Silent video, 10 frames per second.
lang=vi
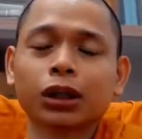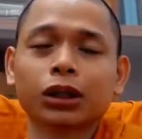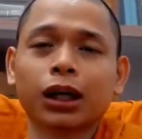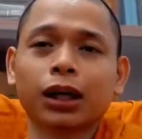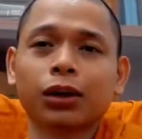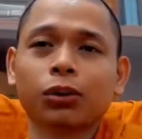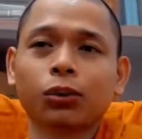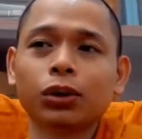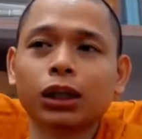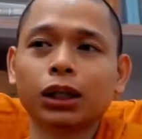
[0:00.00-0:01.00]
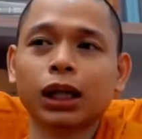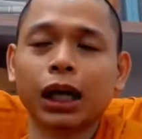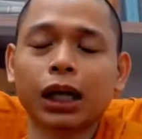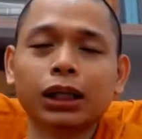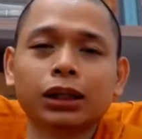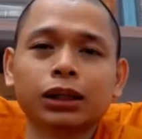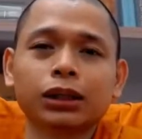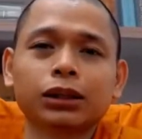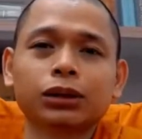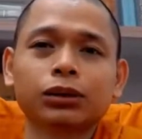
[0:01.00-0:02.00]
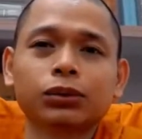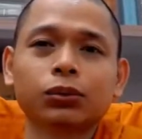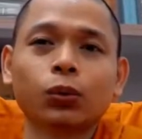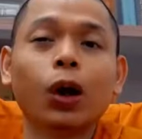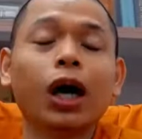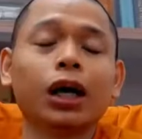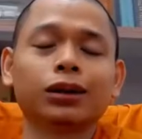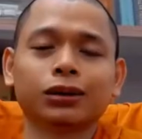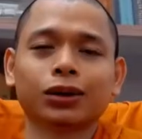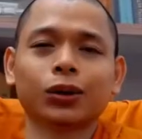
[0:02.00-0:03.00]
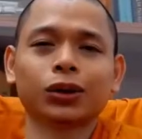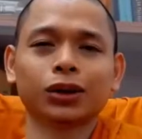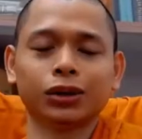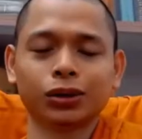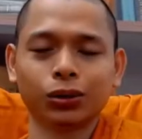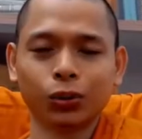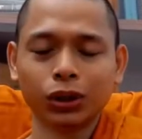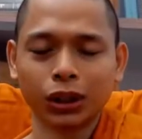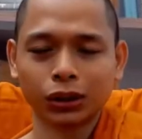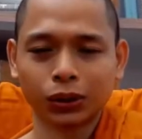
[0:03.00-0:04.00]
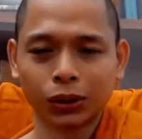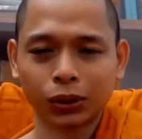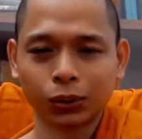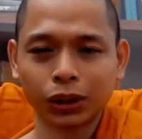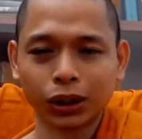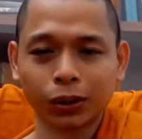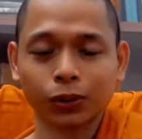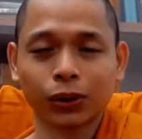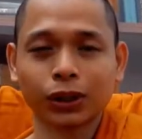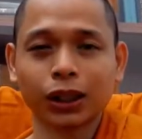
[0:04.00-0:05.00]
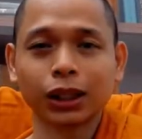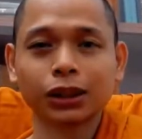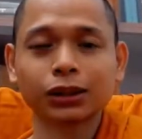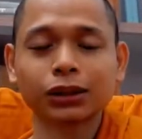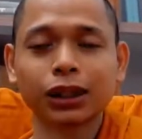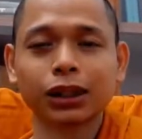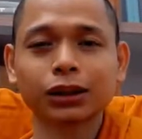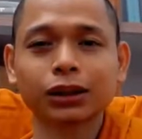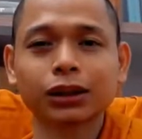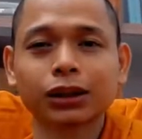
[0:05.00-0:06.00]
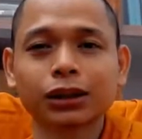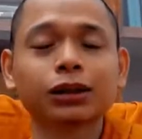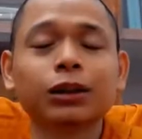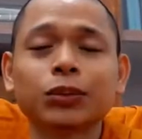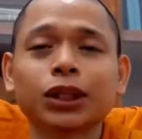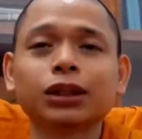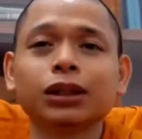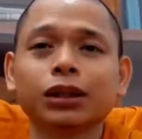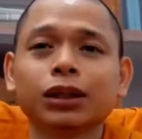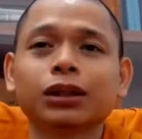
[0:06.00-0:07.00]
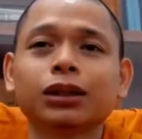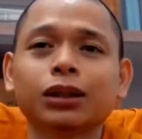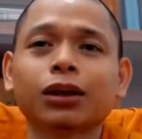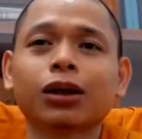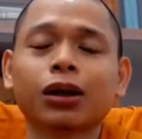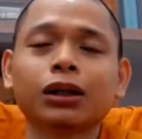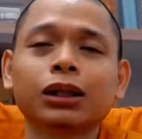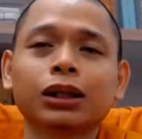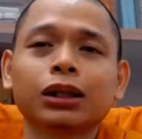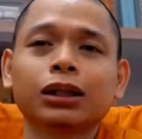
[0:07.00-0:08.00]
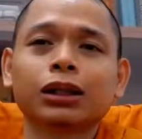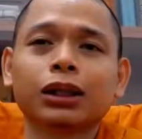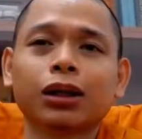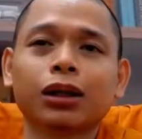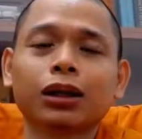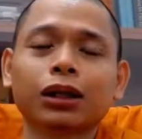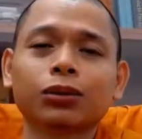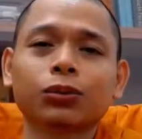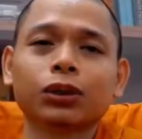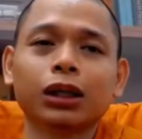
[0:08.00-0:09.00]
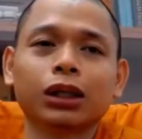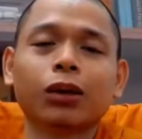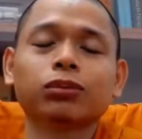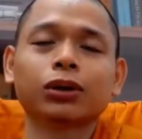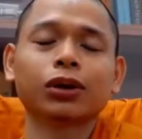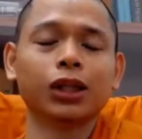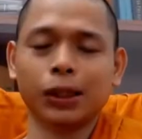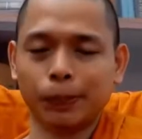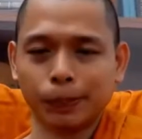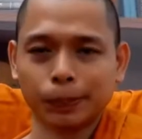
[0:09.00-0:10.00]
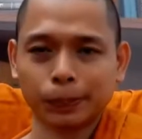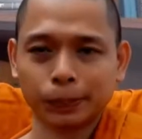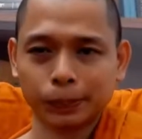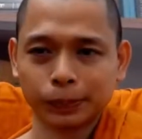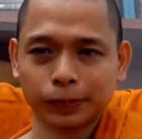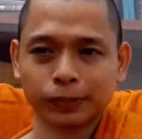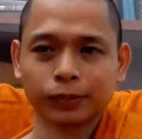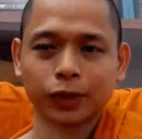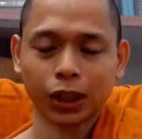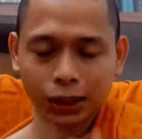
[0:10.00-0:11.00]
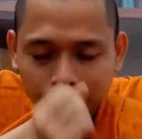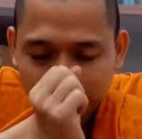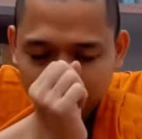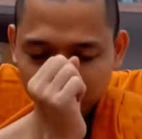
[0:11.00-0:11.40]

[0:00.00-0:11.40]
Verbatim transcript: tức là quý vị đã quên cái đối tượng của quý vị rồi quý vị không còn nhớ đến cái tứ niệm xứ nữa do đó khi đó là quý vị không có niệm đấy